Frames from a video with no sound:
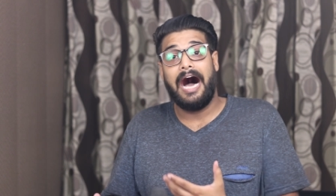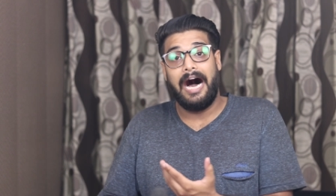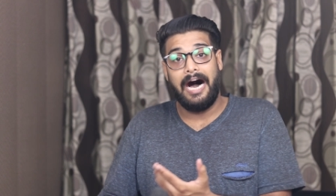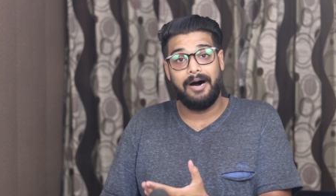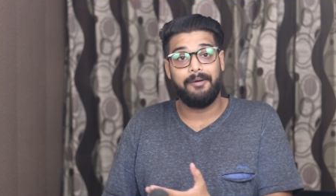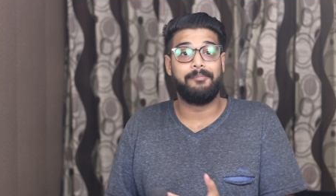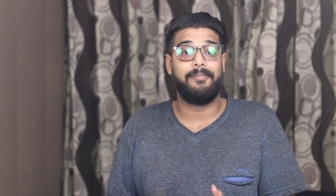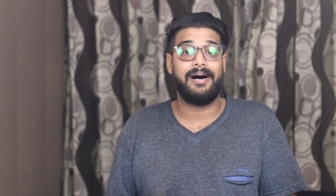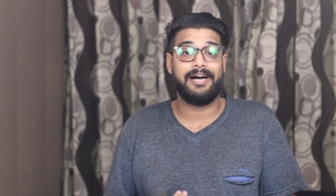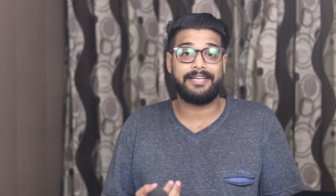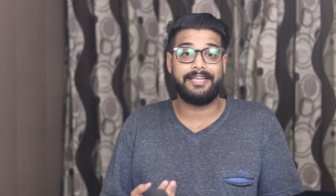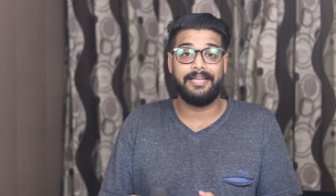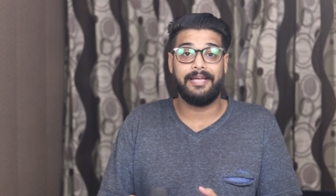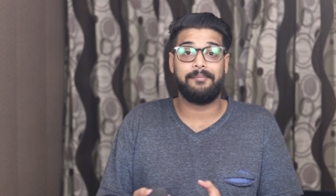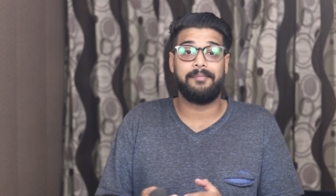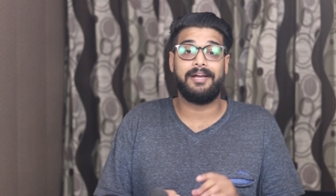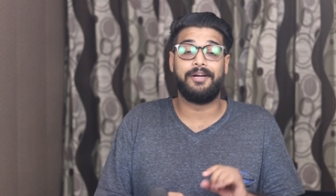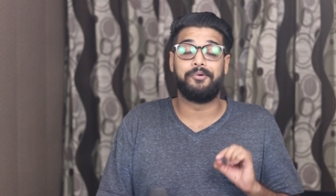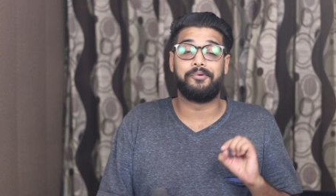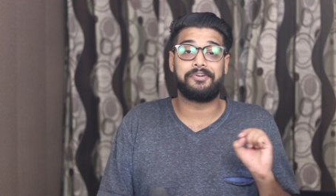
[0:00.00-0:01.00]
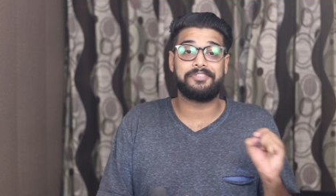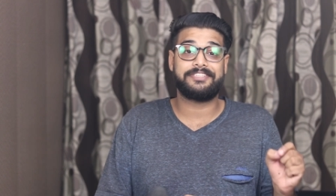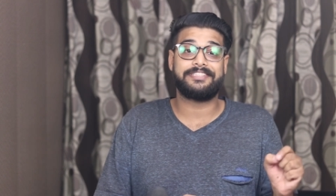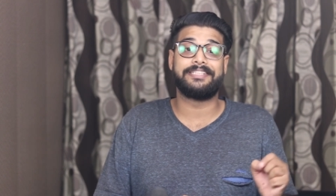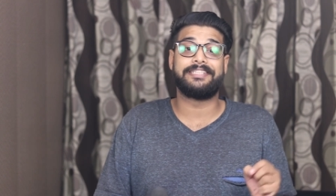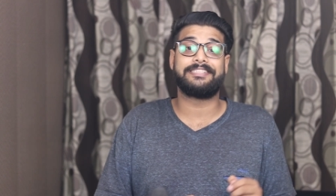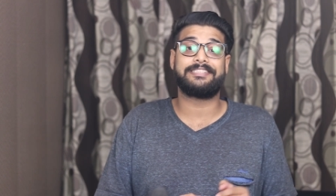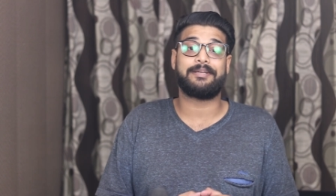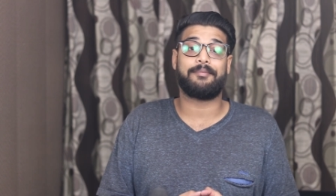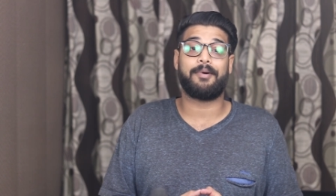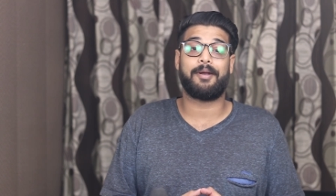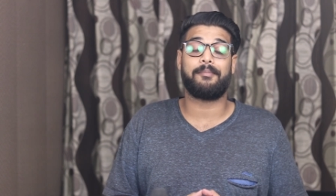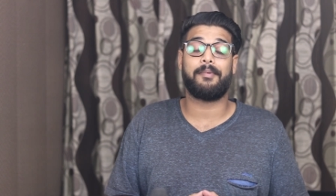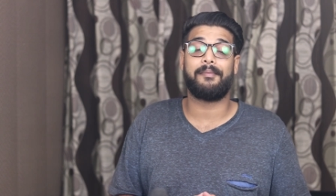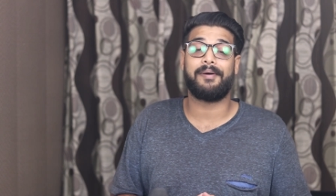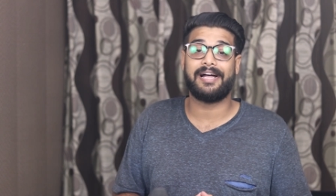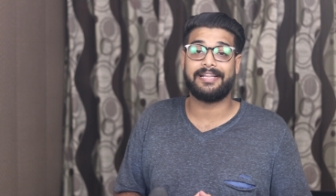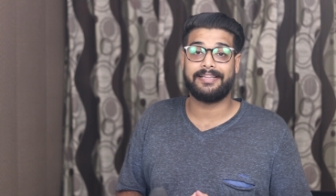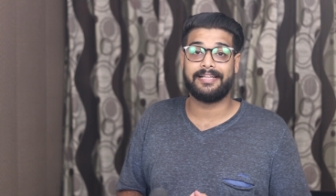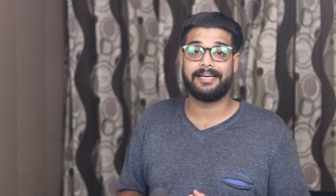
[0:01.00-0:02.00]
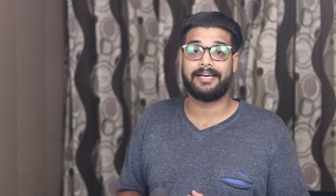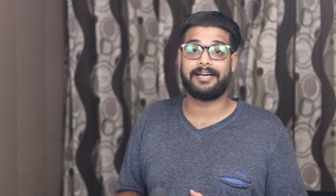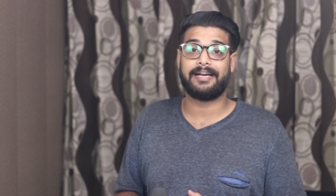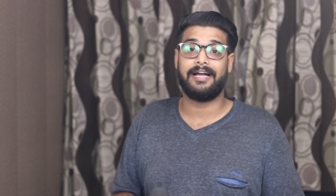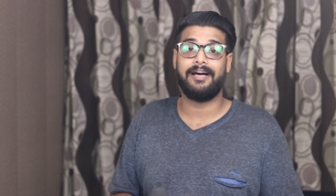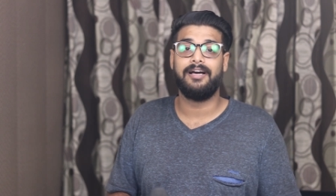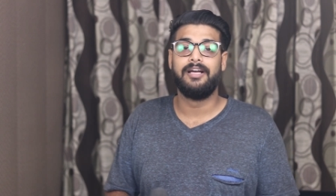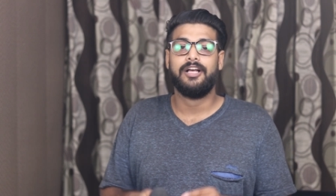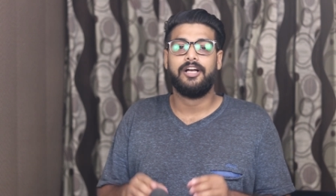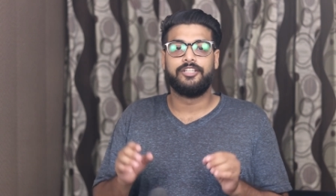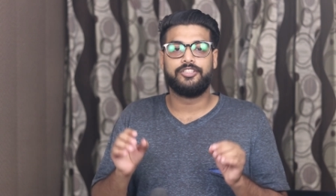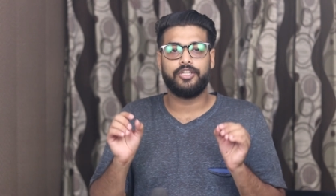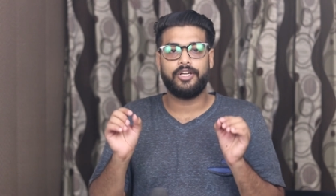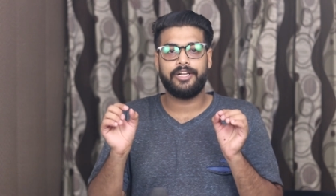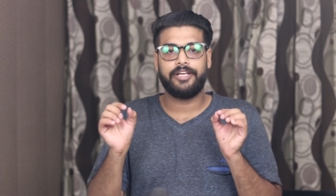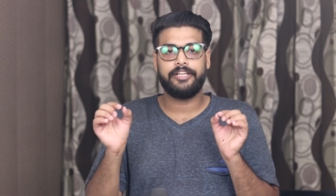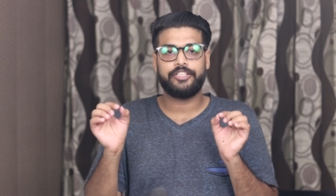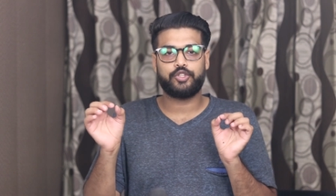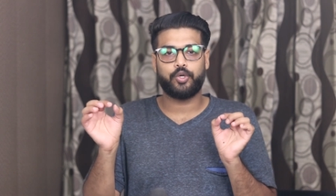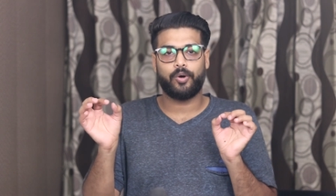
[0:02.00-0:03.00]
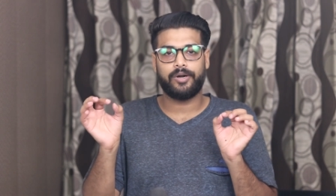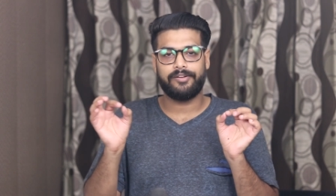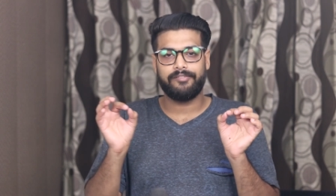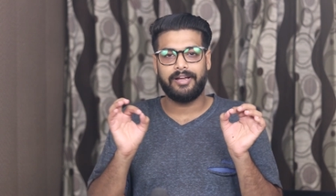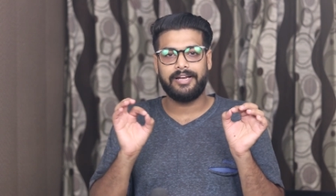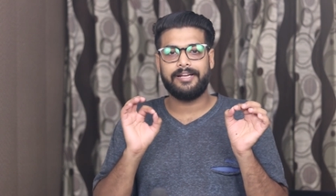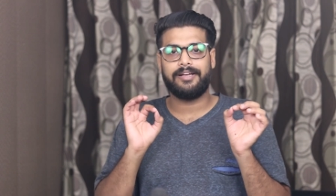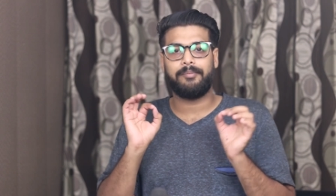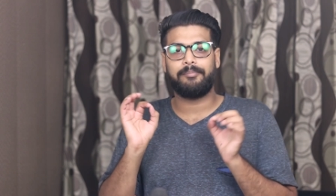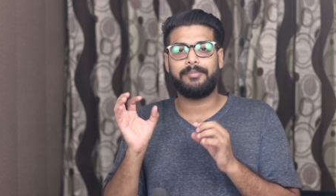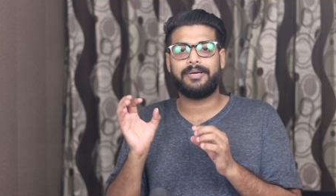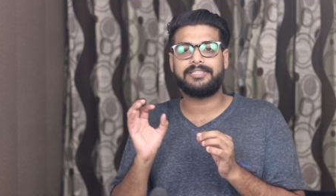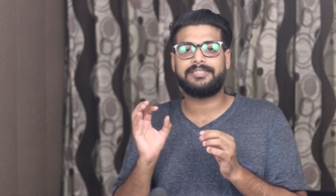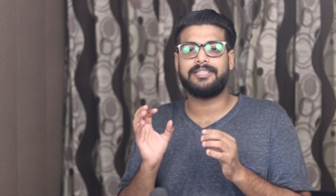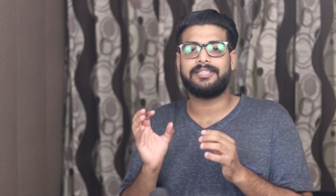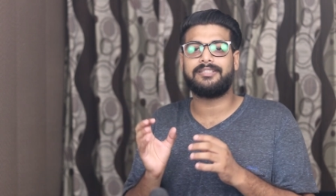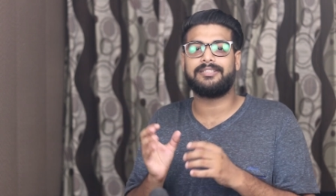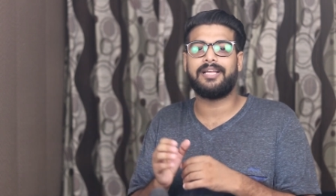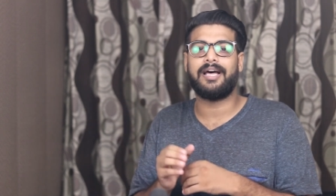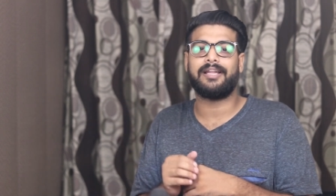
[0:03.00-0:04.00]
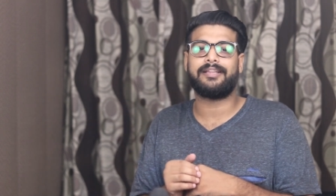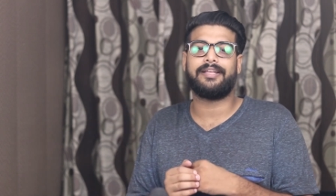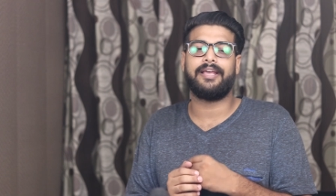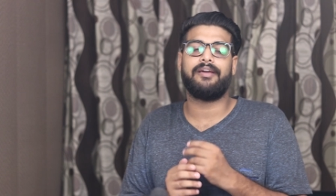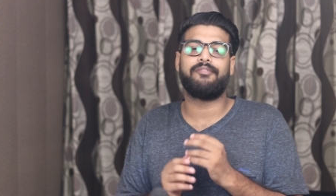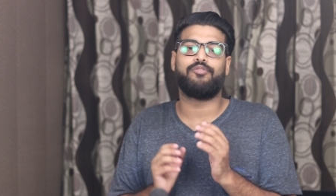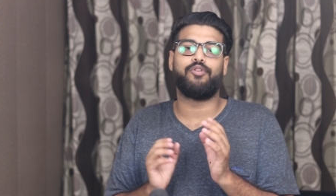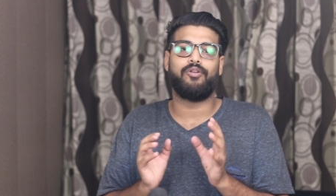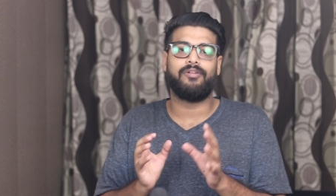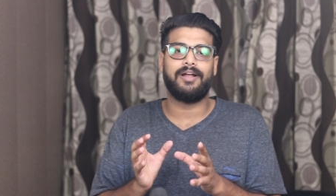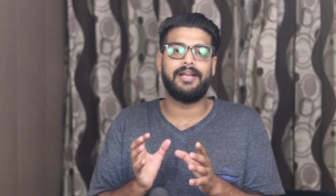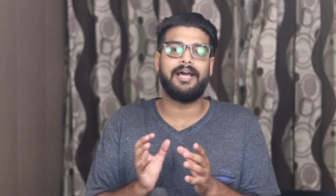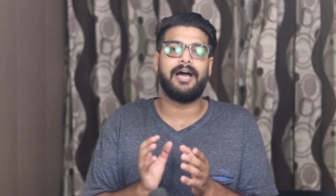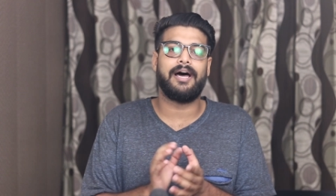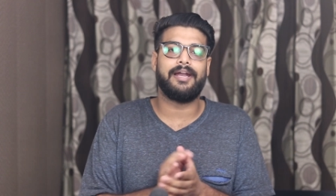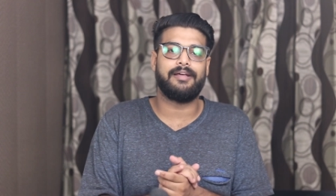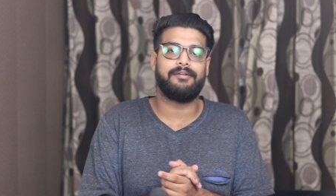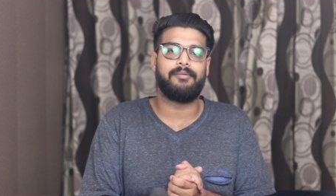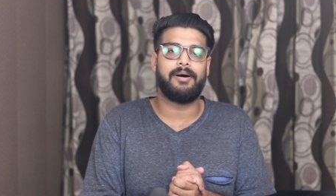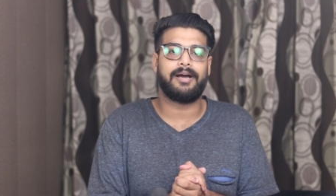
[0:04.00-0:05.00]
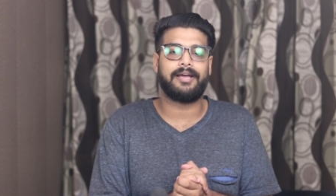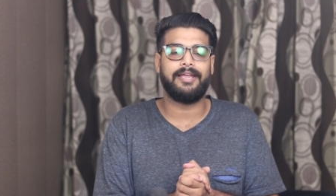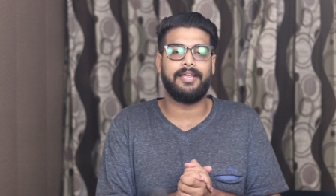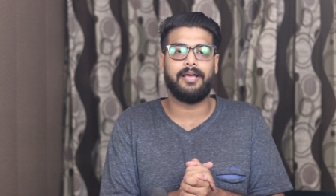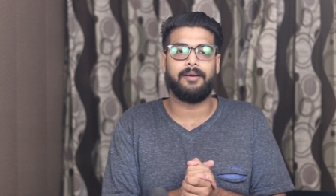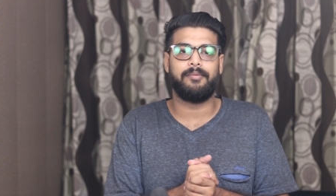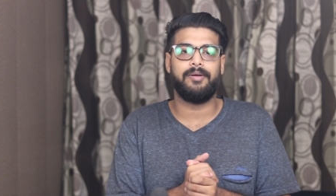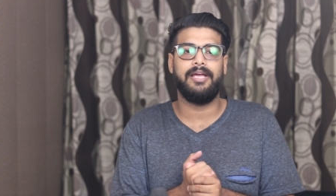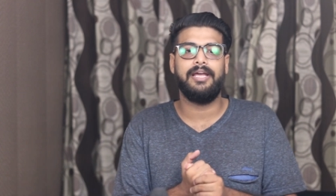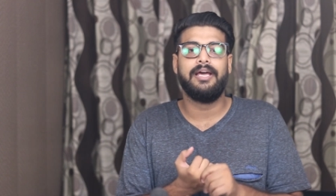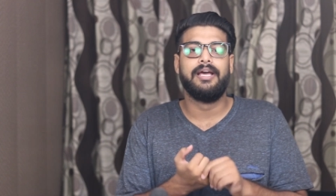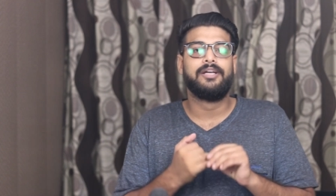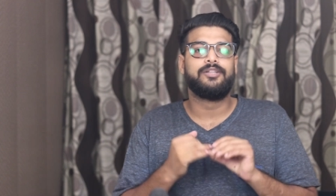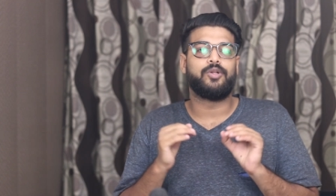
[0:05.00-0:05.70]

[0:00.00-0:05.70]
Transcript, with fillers: हाँ बाकी है मैं नोट सीरीज के बारे में बात नहीं कर रहा जो इनकी छोटी वाली नंबर सीरीज आती है वो वाले आने बाकी हैं अभी